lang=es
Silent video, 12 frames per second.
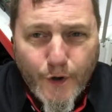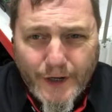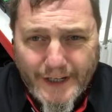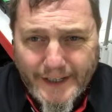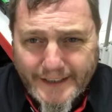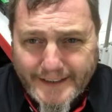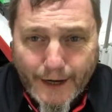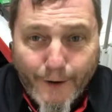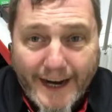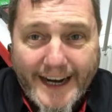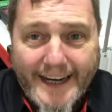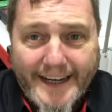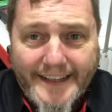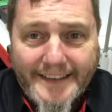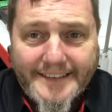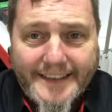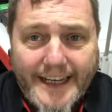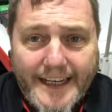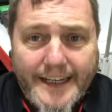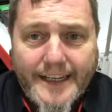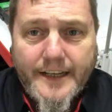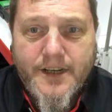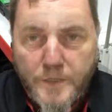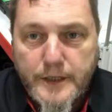eh, trabajar en
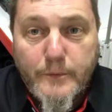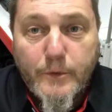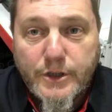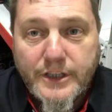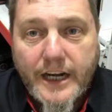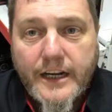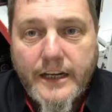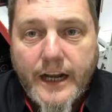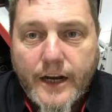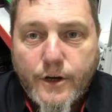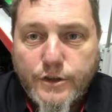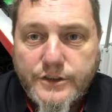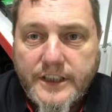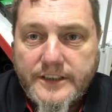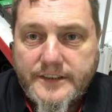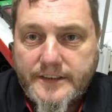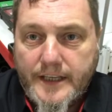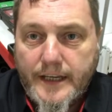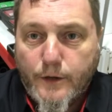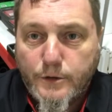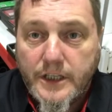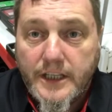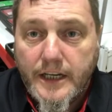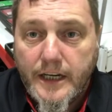Installer y mostrarle las cosas que a
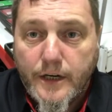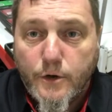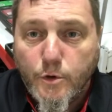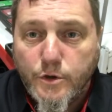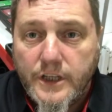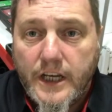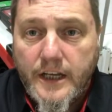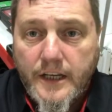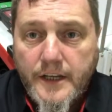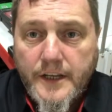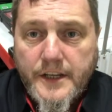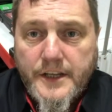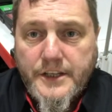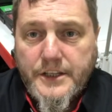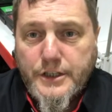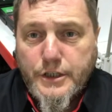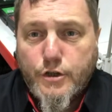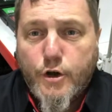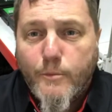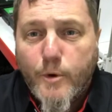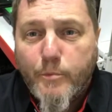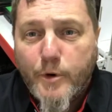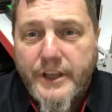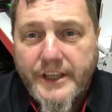ustedes les gusta y
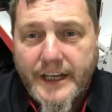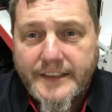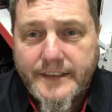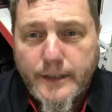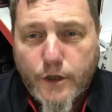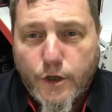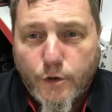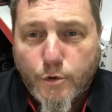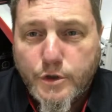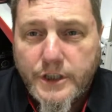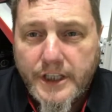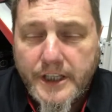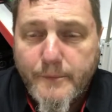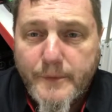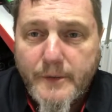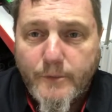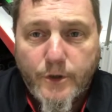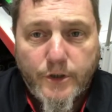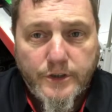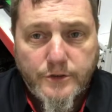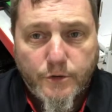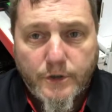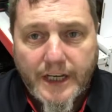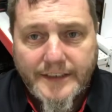cómo pueden hacerlo ustedes mismos en
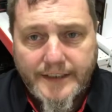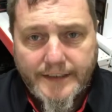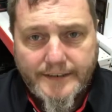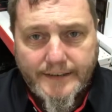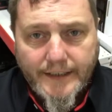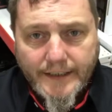sus casas